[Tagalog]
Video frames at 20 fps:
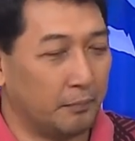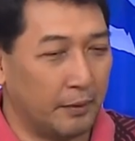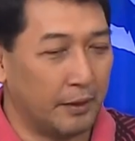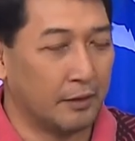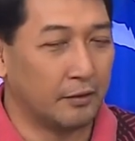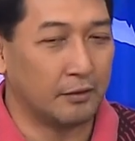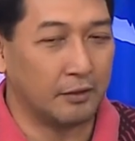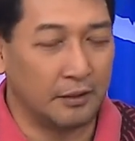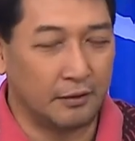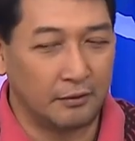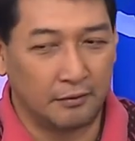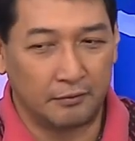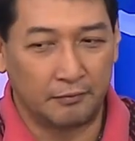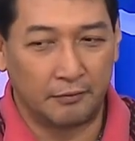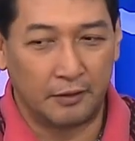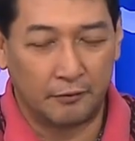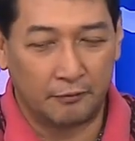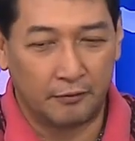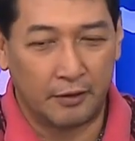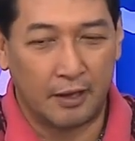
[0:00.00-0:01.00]
Pero in,
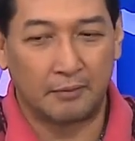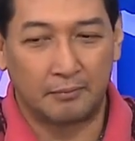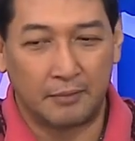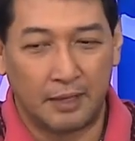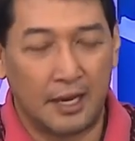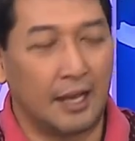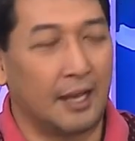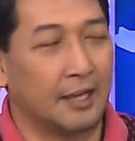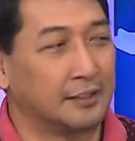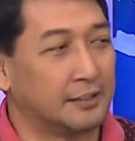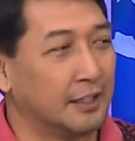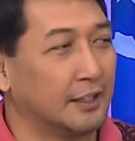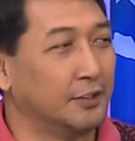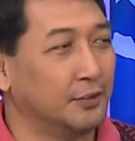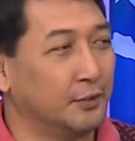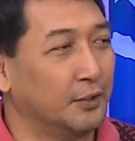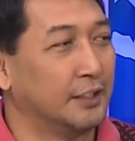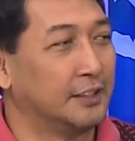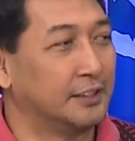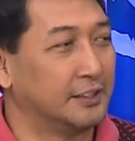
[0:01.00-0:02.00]
in fact, malakas ang
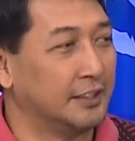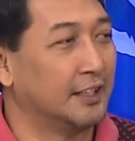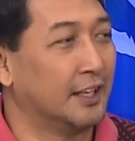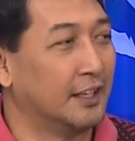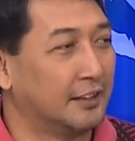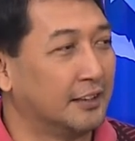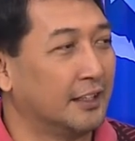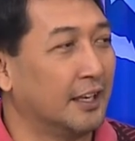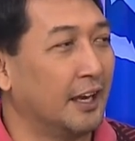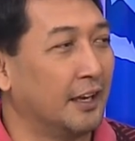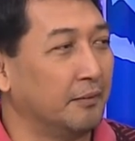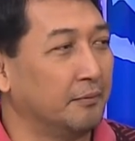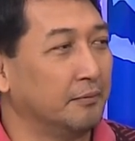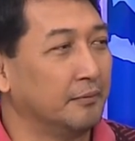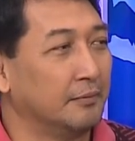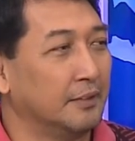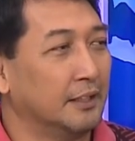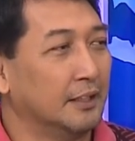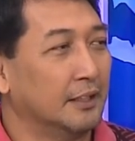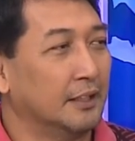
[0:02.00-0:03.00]
UST that time. Who
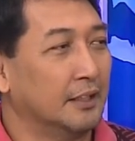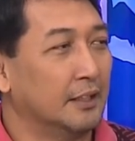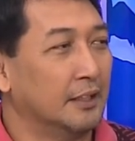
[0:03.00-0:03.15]
was in